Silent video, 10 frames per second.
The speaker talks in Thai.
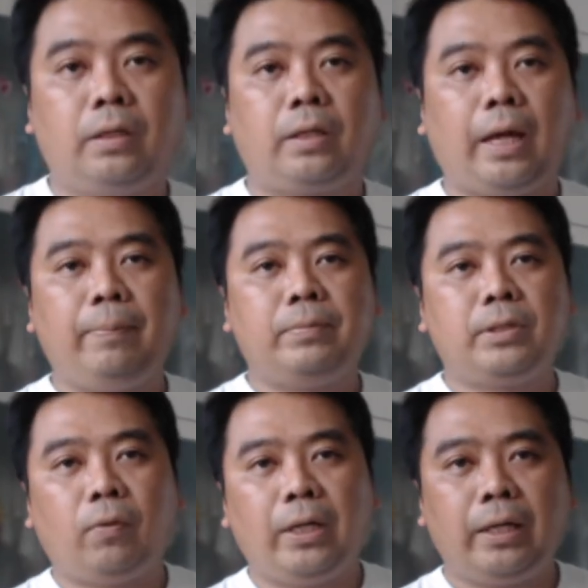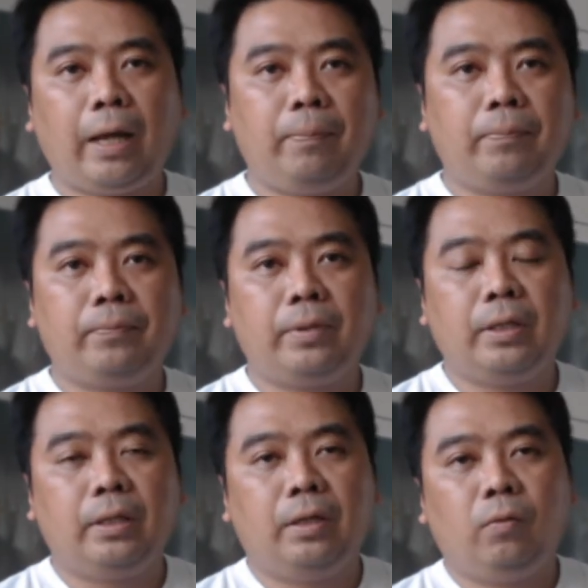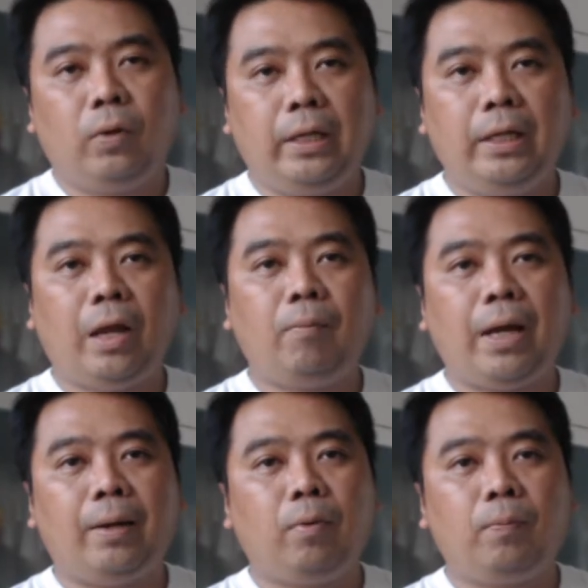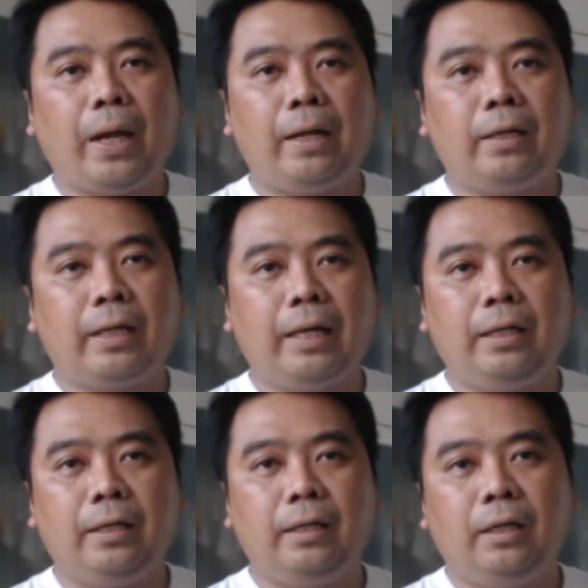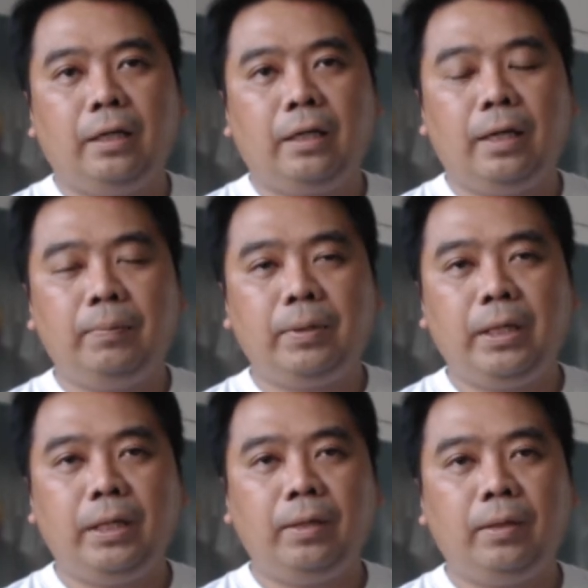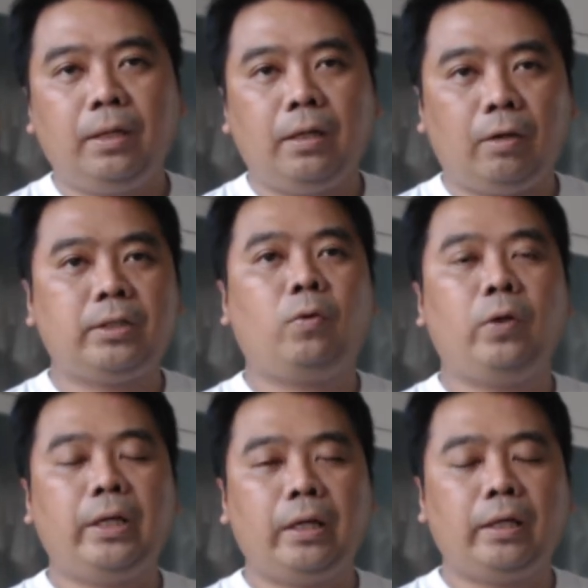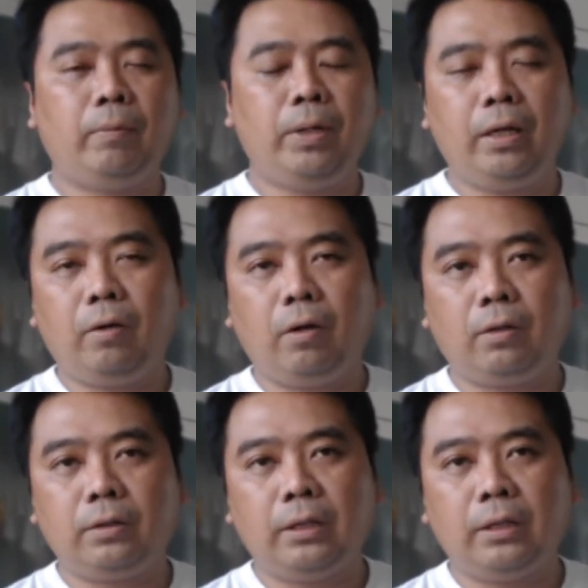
ครับ สวัสดีครับ วันนี้เรามาพบกันในคลิปที่เราจะคุยกันเกี่ยวกับเรื่องของ